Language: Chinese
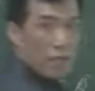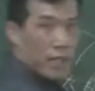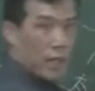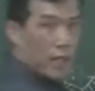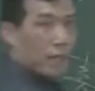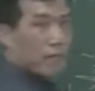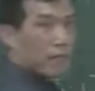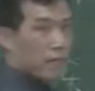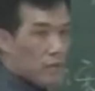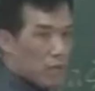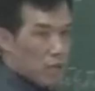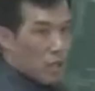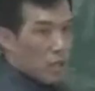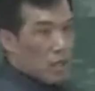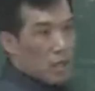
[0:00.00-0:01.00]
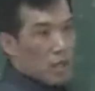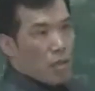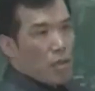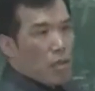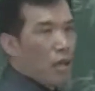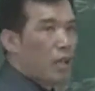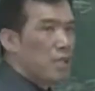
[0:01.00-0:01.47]
降，
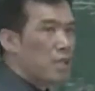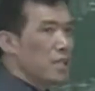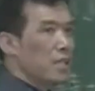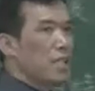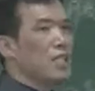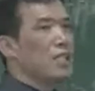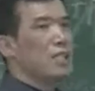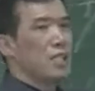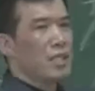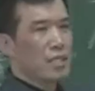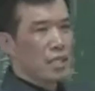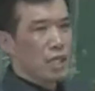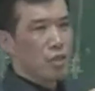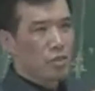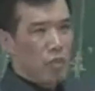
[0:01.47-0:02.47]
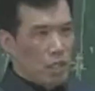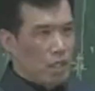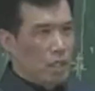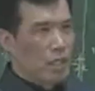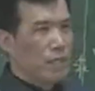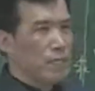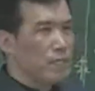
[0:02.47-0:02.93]
还是气行则水
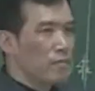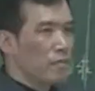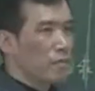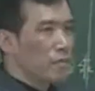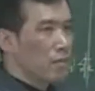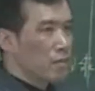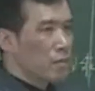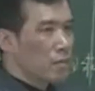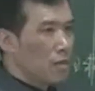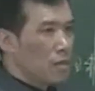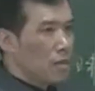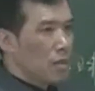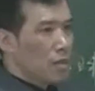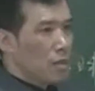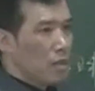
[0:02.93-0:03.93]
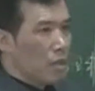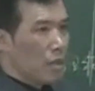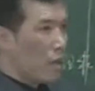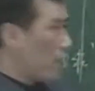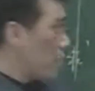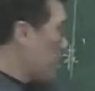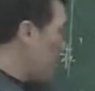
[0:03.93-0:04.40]
行？
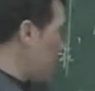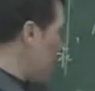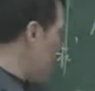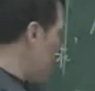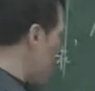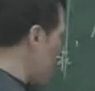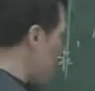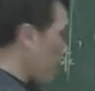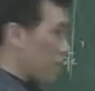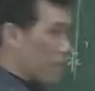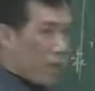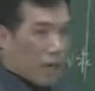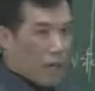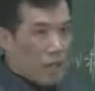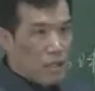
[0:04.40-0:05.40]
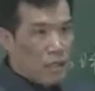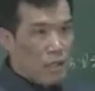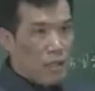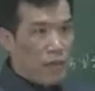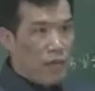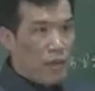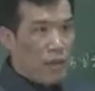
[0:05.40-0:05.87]
肝气郁结，胆
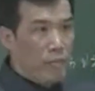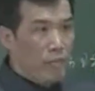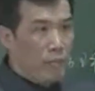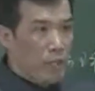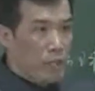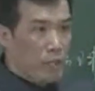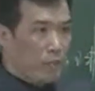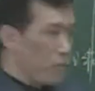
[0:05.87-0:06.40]
汁分泌